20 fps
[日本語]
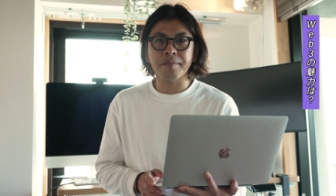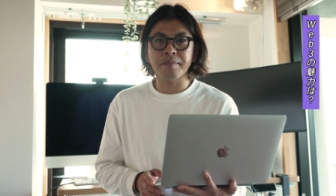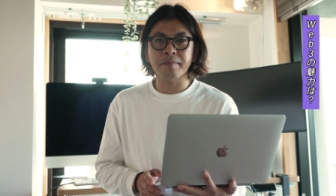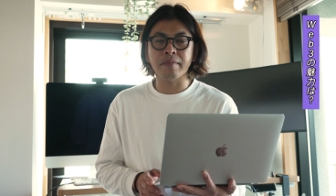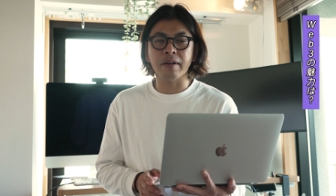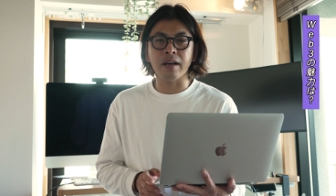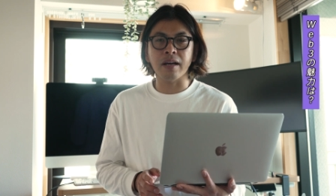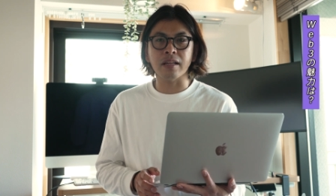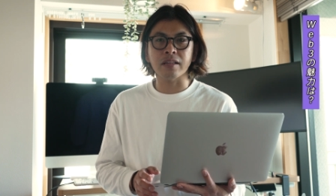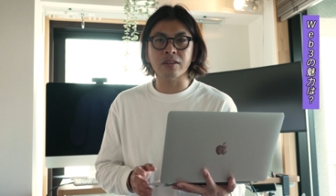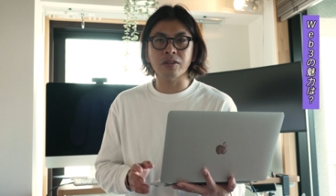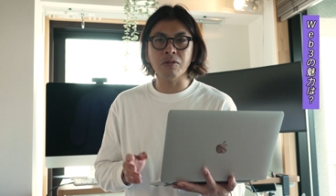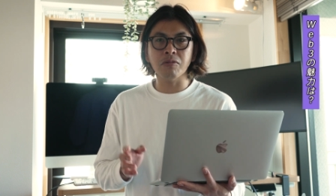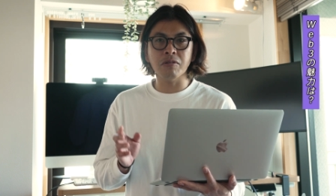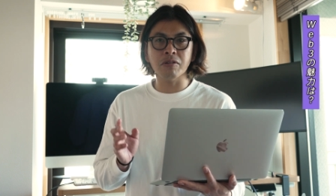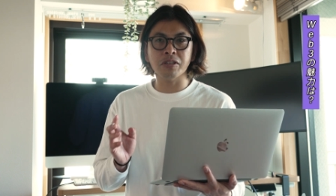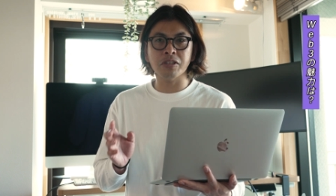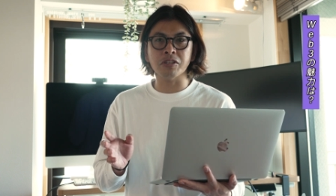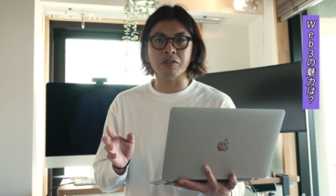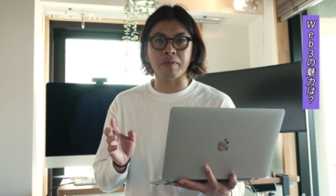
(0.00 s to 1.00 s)
まあ、
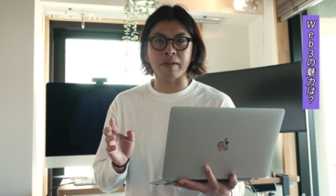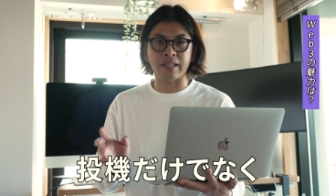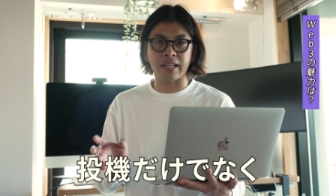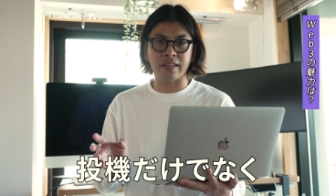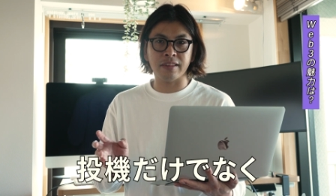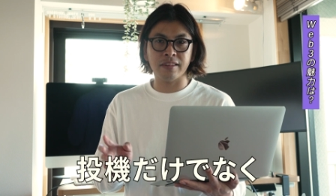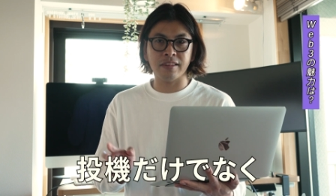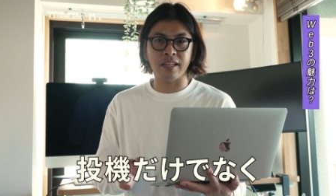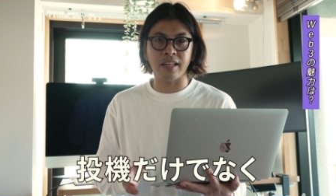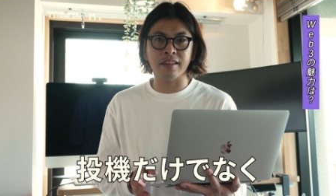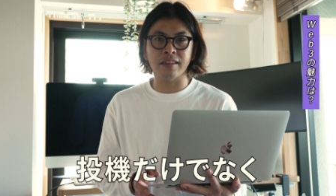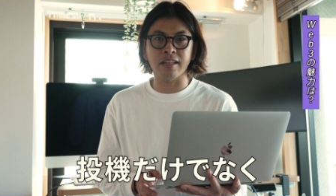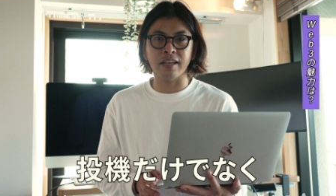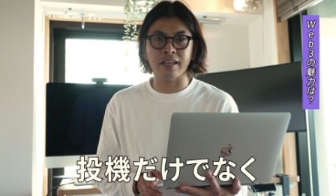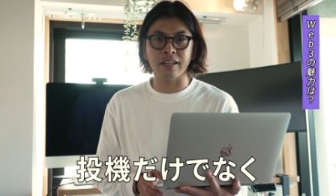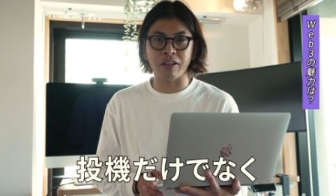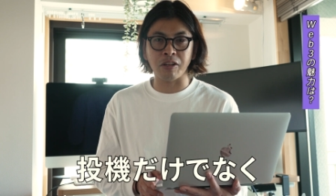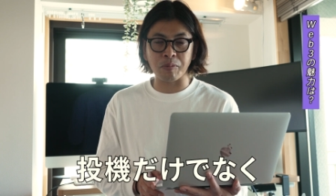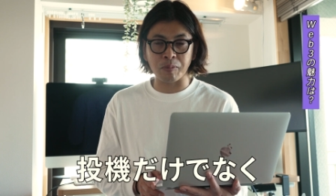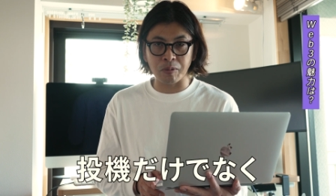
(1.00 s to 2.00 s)
陶器の場だったんだ
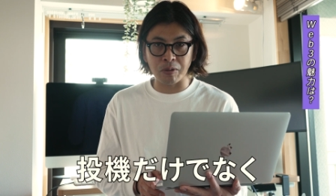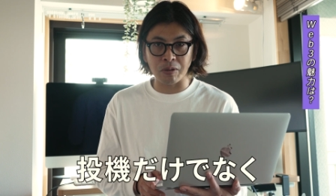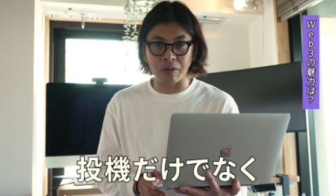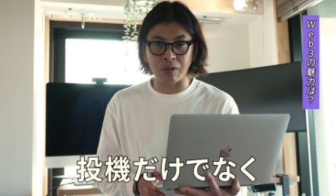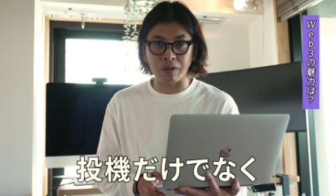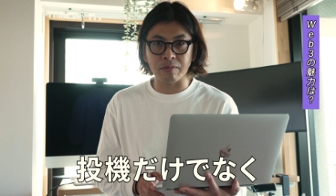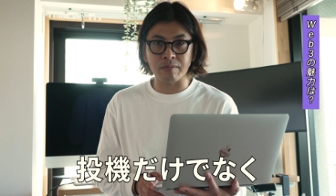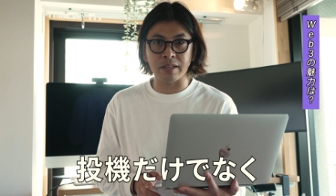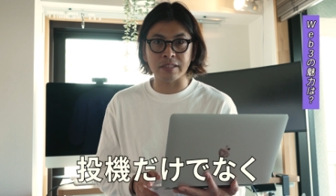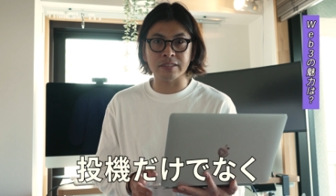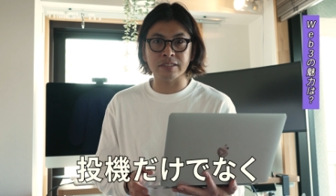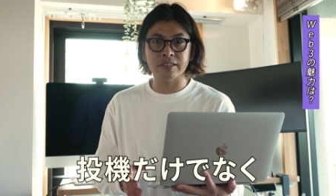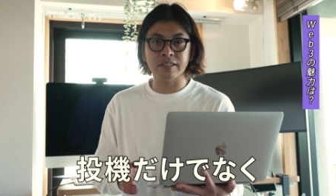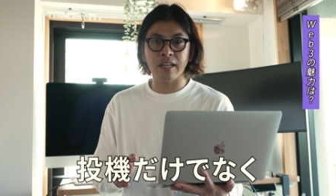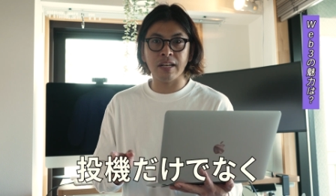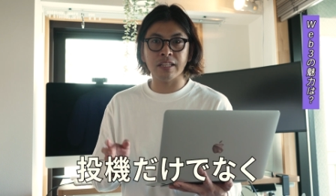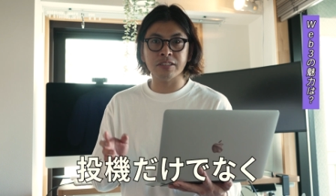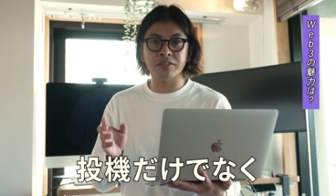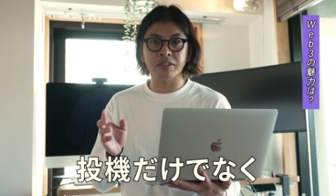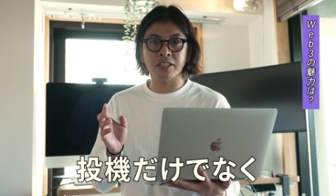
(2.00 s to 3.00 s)
けれども、まあ、
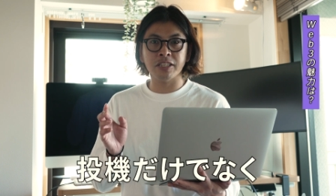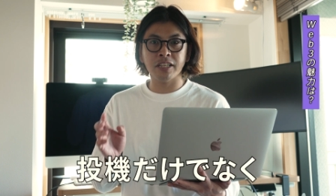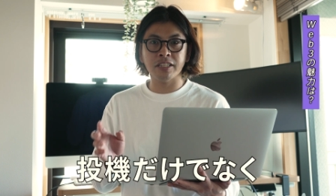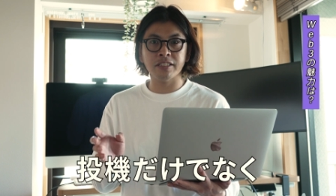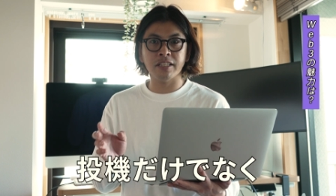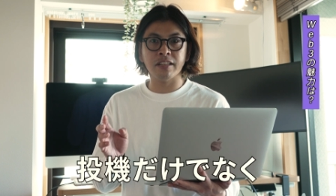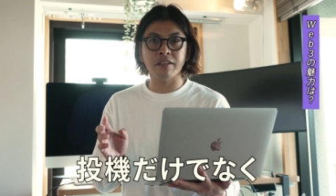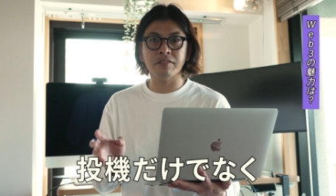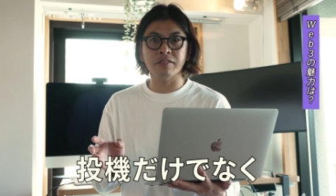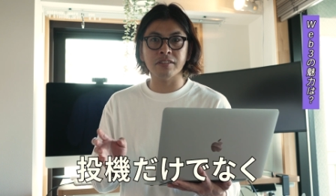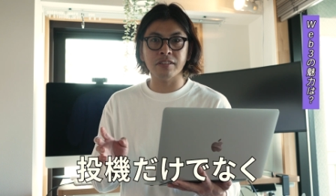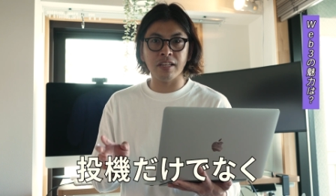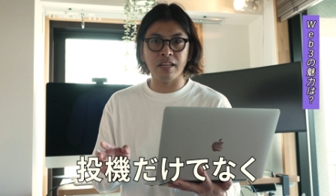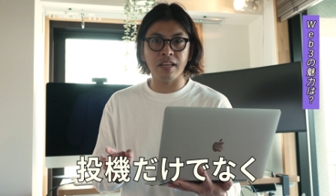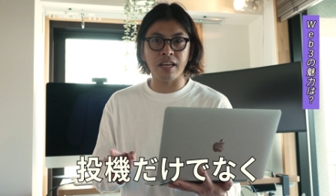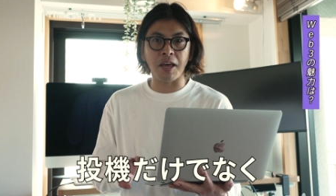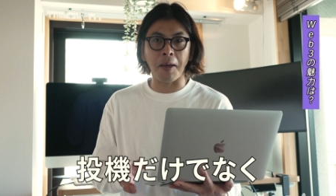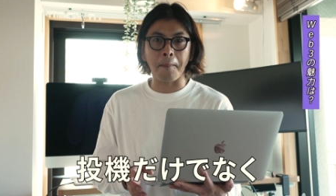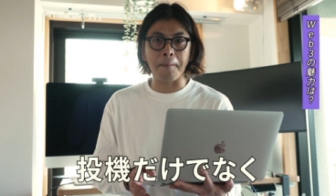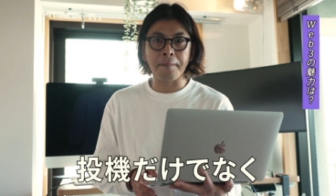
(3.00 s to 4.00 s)
ただそれだけじゃなく
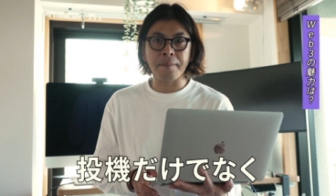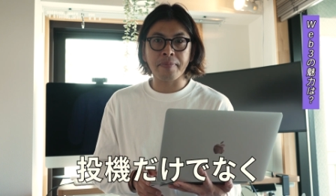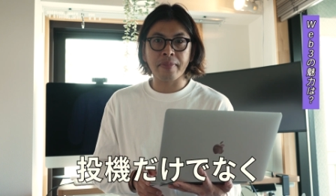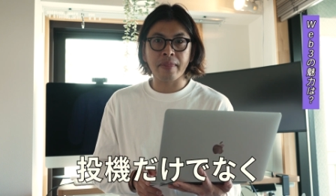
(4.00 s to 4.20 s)
て、